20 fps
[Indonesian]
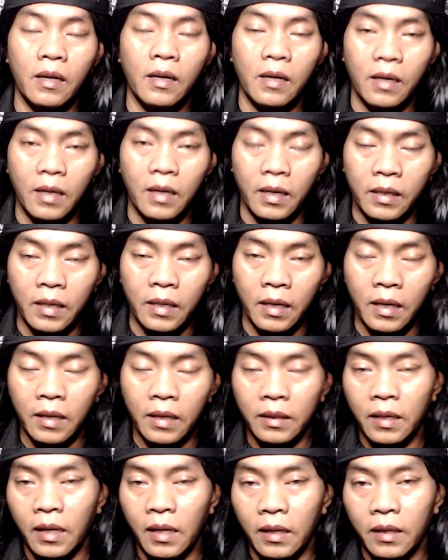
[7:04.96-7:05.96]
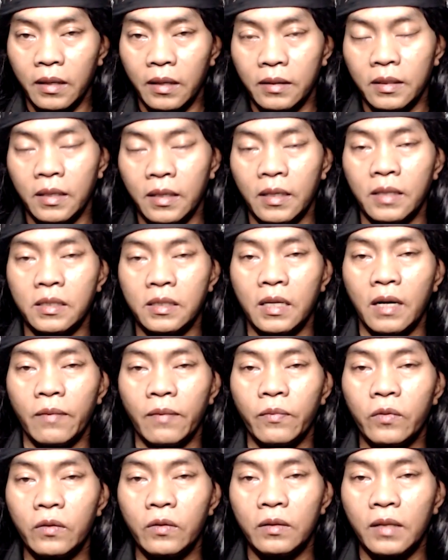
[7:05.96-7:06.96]
kadang-kadang kerjanya
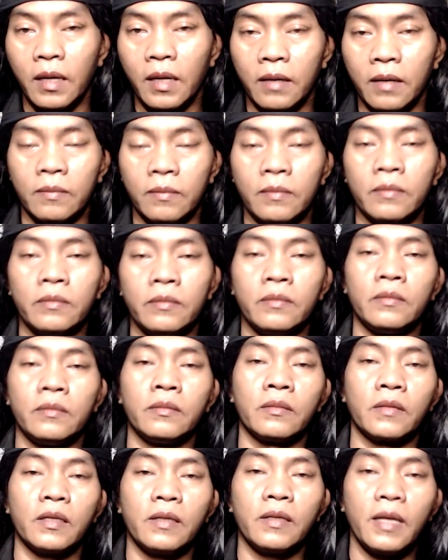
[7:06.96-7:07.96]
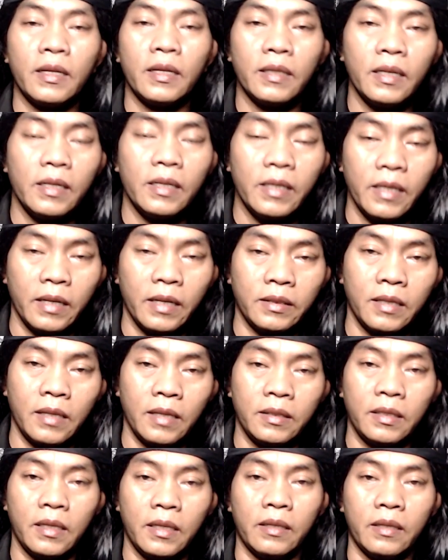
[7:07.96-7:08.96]
serabutan. Nanti lihat
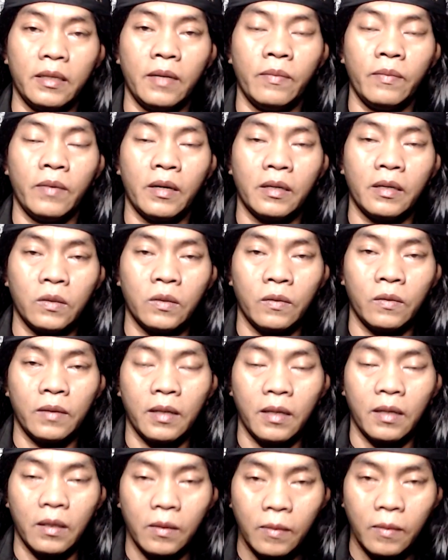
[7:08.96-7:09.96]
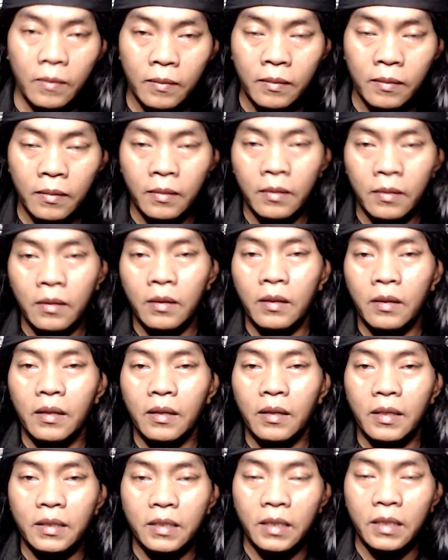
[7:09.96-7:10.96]
saja ya para saudaraku,
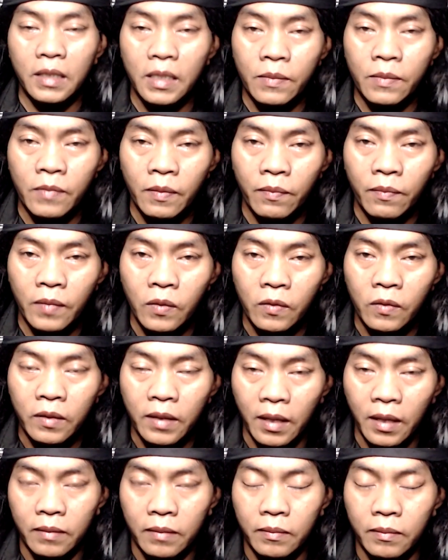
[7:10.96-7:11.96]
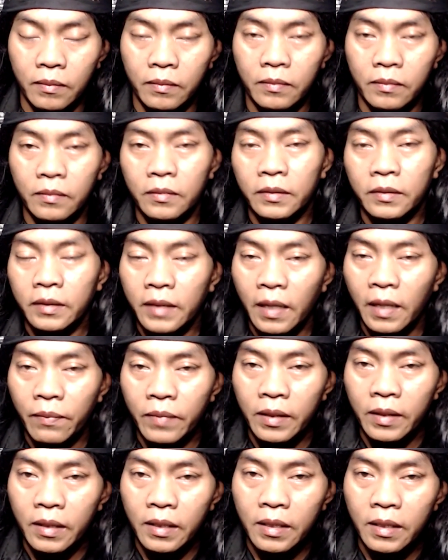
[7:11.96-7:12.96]
rezeki membludak.
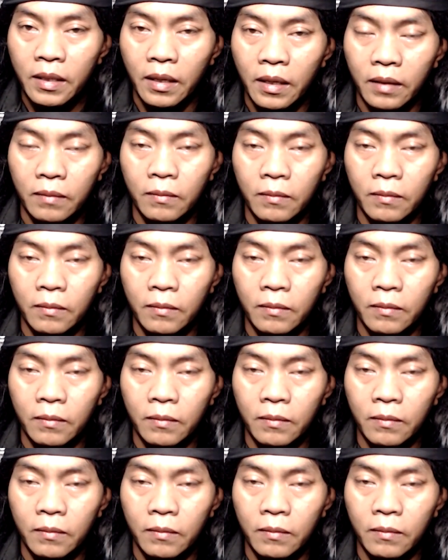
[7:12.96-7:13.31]
Tapi ingat,